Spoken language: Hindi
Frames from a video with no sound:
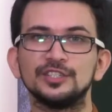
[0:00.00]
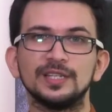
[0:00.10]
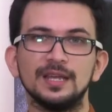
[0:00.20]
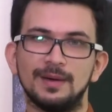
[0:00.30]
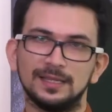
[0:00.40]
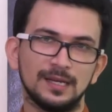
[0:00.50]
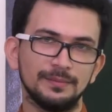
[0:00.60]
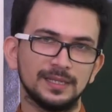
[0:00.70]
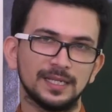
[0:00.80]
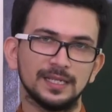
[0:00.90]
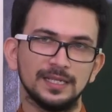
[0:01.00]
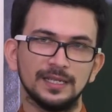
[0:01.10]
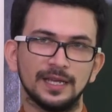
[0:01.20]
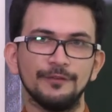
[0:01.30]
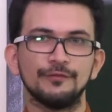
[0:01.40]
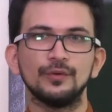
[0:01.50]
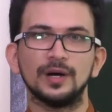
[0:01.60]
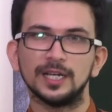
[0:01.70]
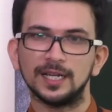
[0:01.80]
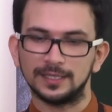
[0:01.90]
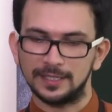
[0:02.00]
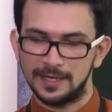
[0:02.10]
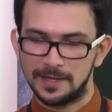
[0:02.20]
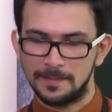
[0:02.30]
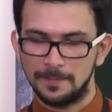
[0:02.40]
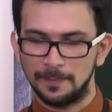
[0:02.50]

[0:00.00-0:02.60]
जिनके माता पिता नहीं हैं वो अनाथ हैं